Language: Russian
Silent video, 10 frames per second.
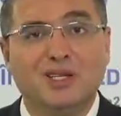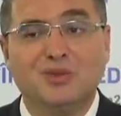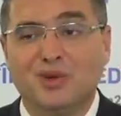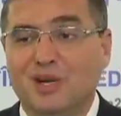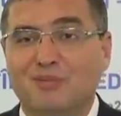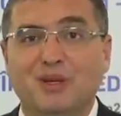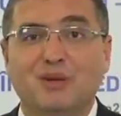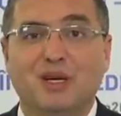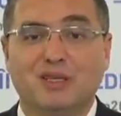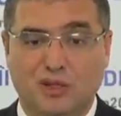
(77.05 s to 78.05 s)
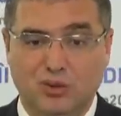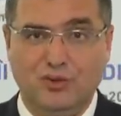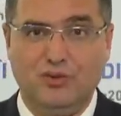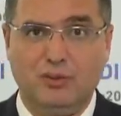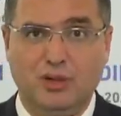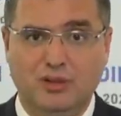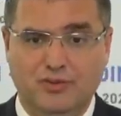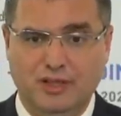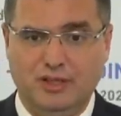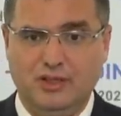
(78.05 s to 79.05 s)
насколько я понимаю, Дадон выбрал
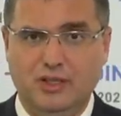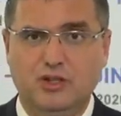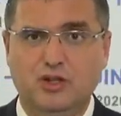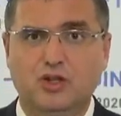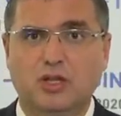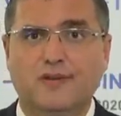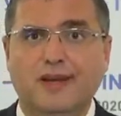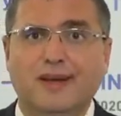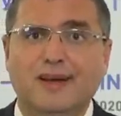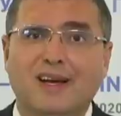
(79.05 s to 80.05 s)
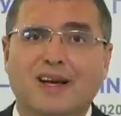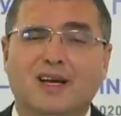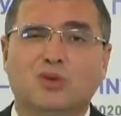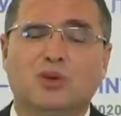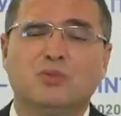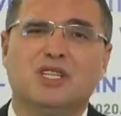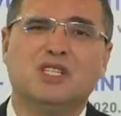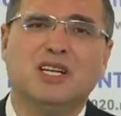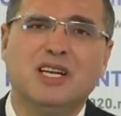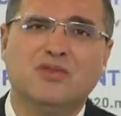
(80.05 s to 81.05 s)
200 тысяч человек, которым
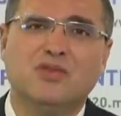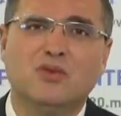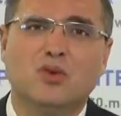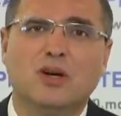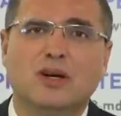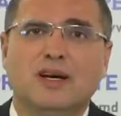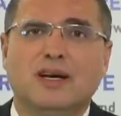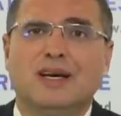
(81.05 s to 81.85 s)
тяжелее всего.